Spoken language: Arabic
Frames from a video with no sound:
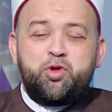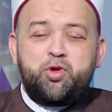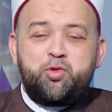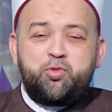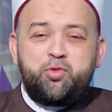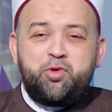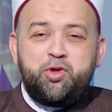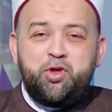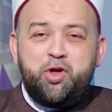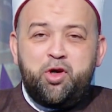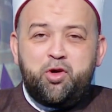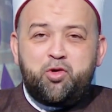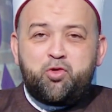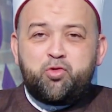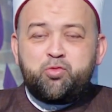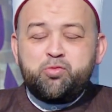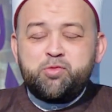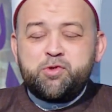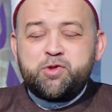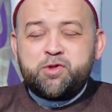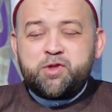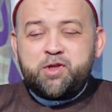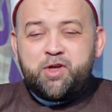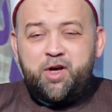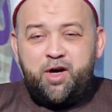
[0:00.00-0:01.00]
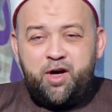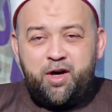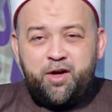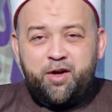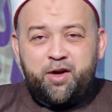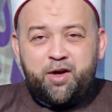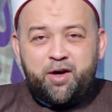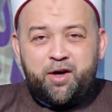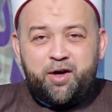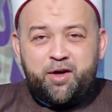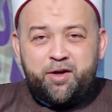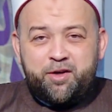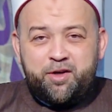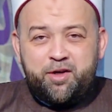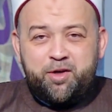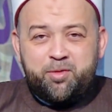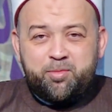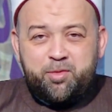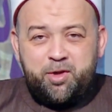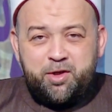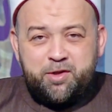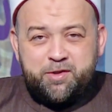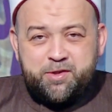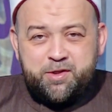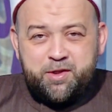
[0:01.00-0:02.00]
وإياكم زيارة قريبة
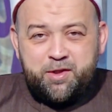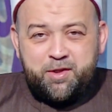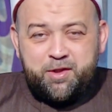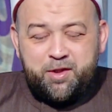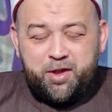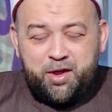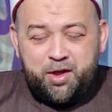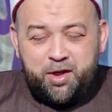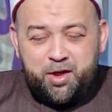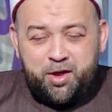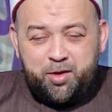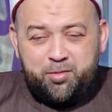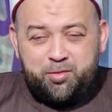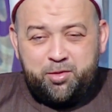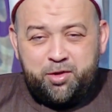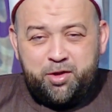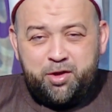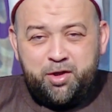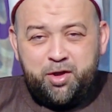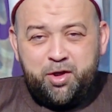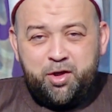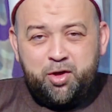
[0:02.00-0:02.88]
لسيدنا النبي